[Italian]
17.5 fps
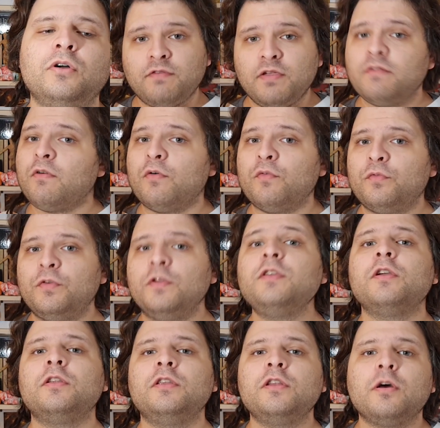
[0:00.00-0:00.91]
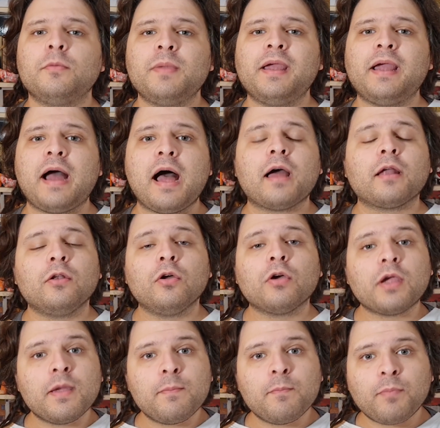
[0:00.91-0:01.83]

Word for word: aveva un figlio di nome Carlo che